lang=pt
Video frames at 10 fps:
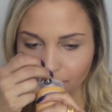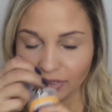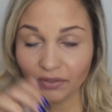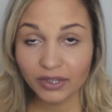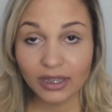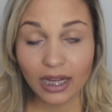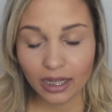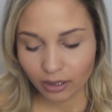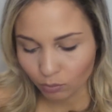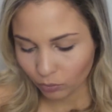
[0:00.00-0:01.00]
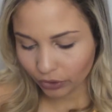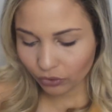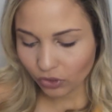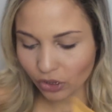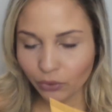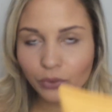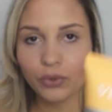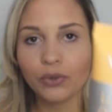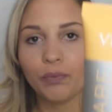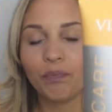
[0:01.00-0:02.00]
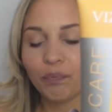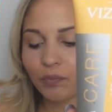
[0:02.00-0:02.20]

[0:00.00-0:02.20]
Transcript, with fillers: da Viscaia, muito cheiroso.